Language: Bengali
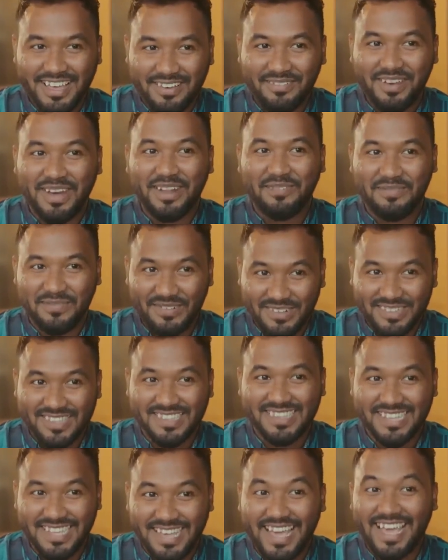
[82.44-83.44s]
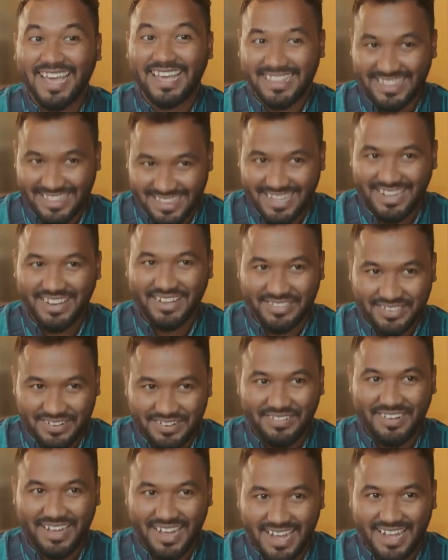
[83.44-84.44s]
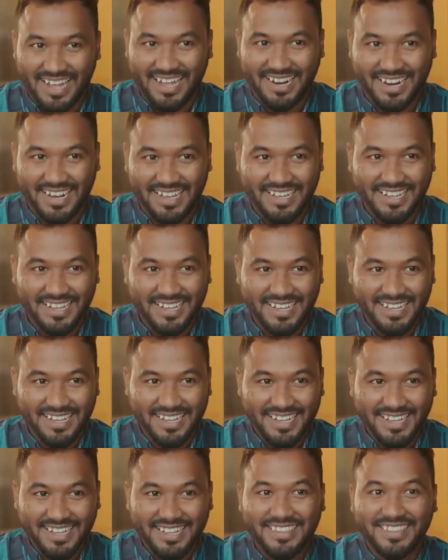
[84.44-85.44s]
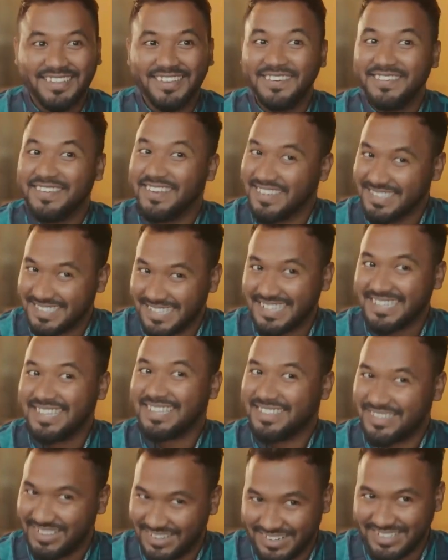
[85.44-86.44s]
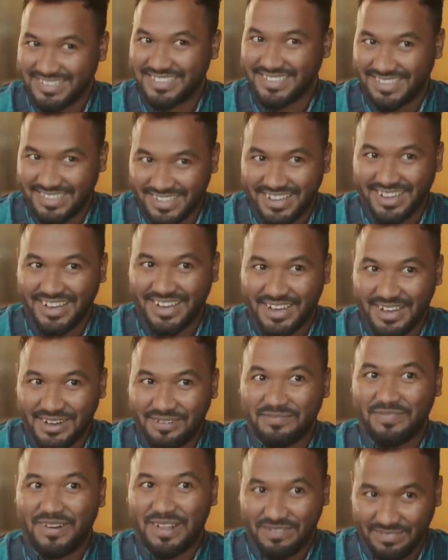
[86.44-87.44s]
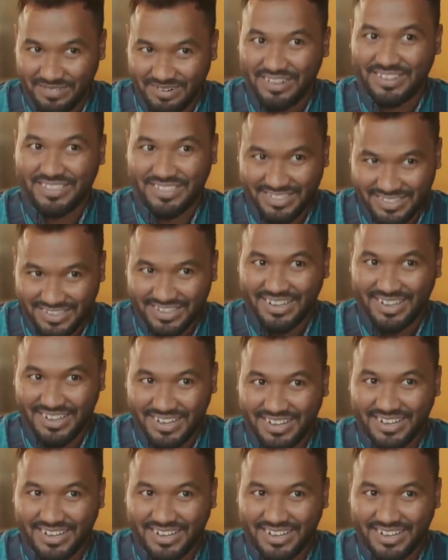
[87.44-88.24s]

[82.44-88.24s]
এবার বুদ্ধি একটিল তোমার তুমি ওর তত্ত্ব প্রেম করত